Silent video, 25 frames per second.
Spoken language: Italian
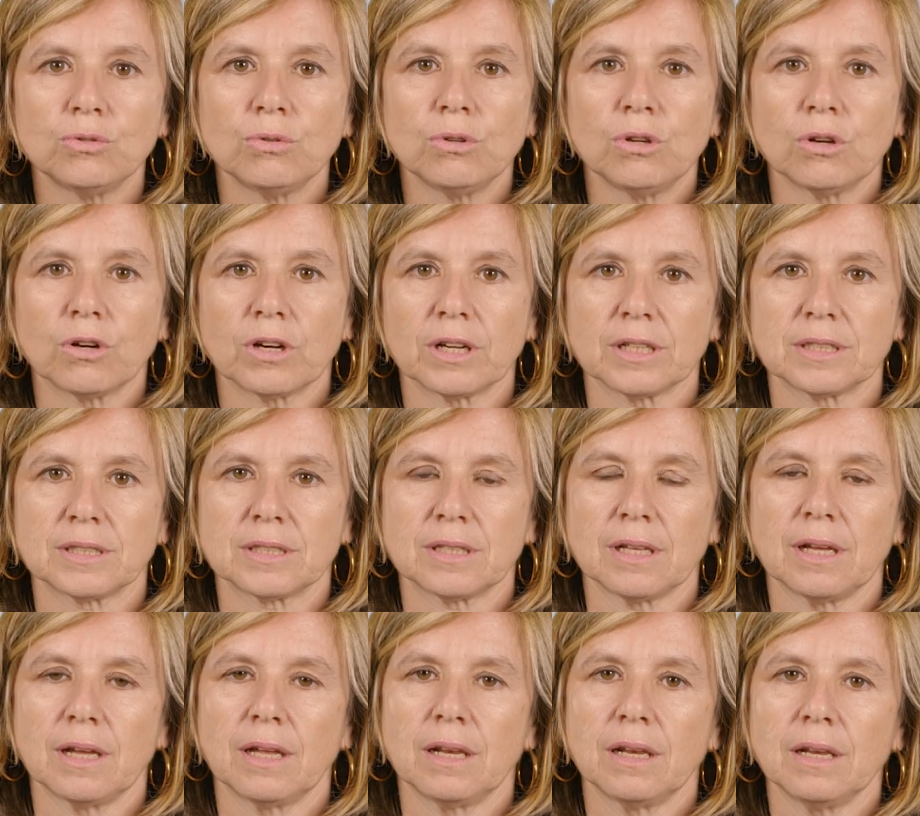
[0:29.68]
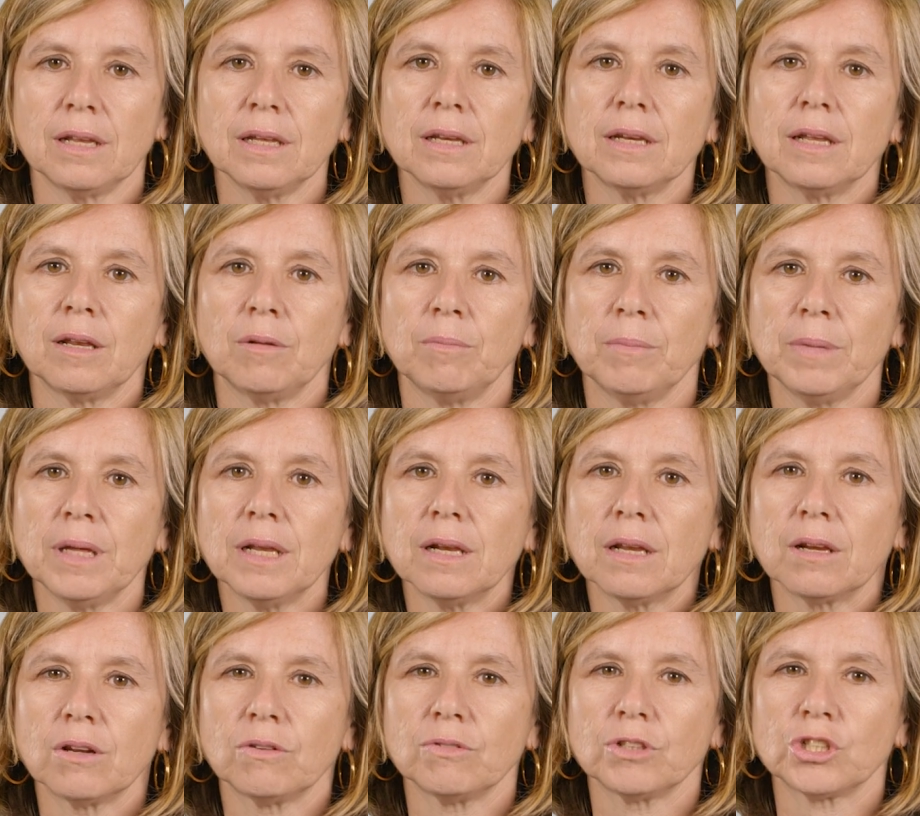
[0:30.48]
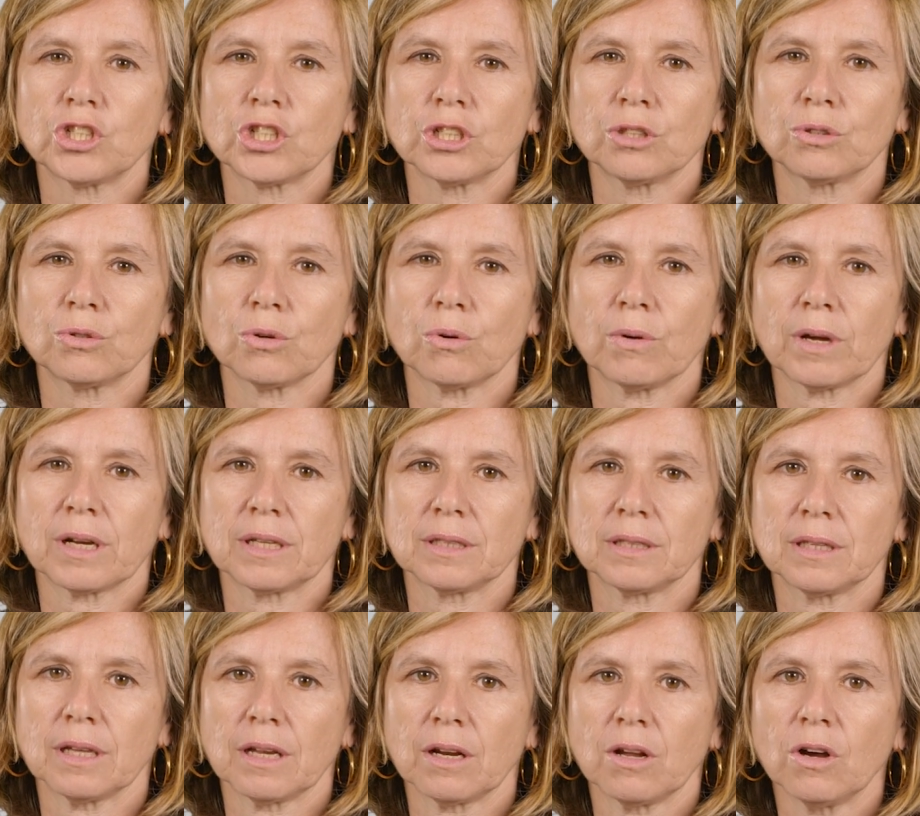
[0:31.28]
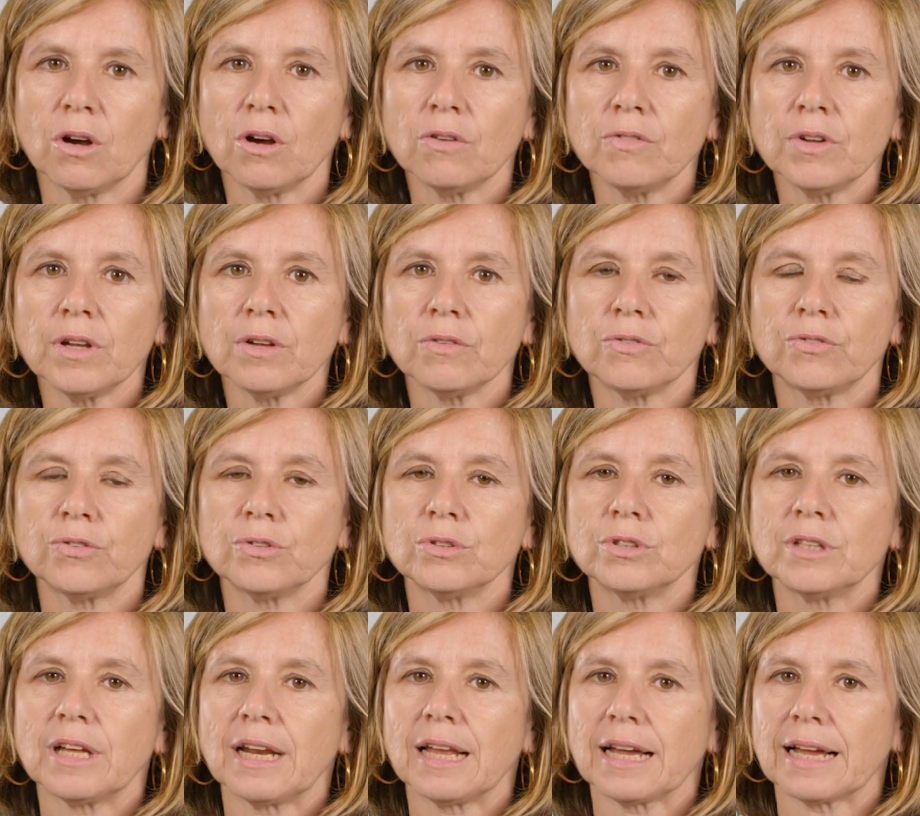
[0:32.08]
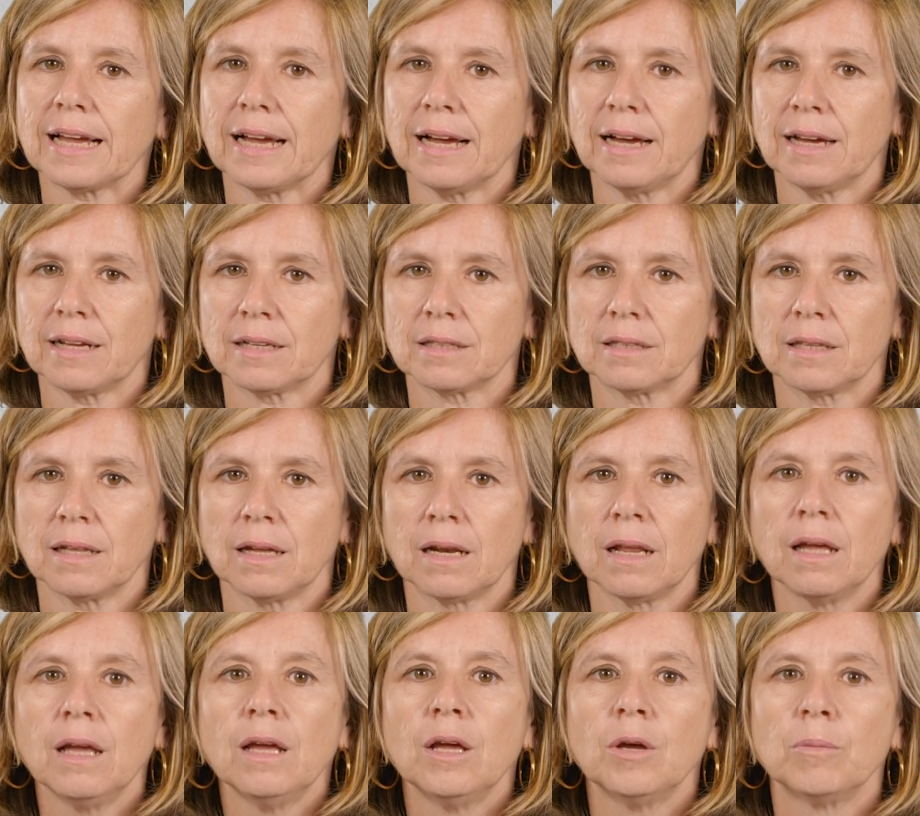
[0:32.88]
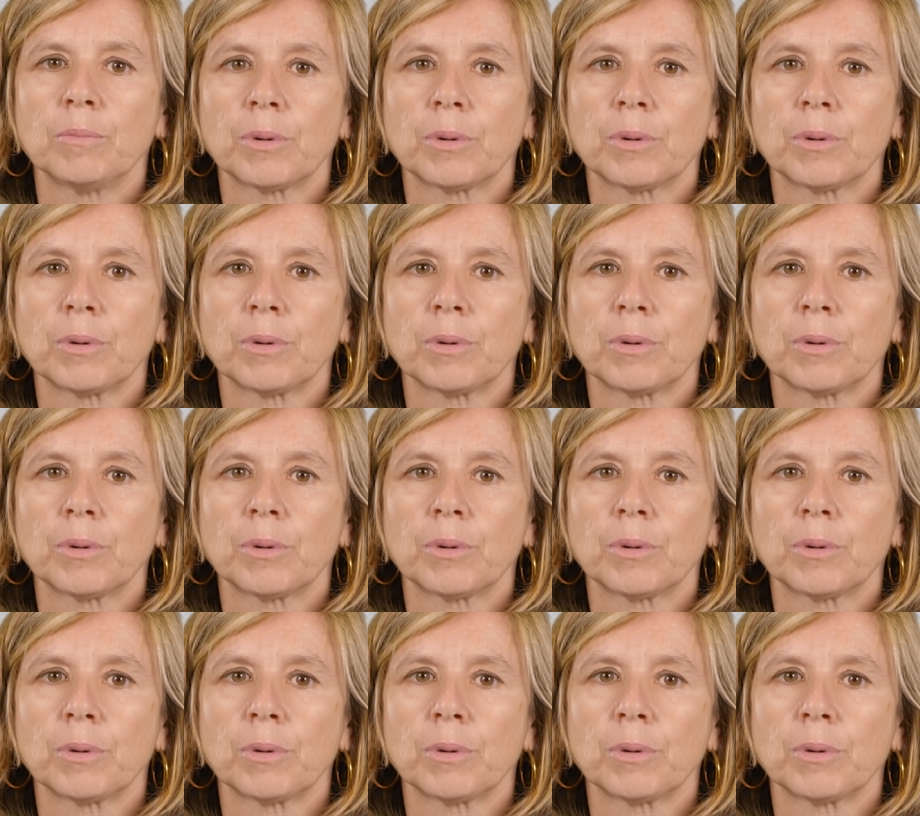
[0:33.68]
Giulio Castelli nel 1949 fonda la Cartel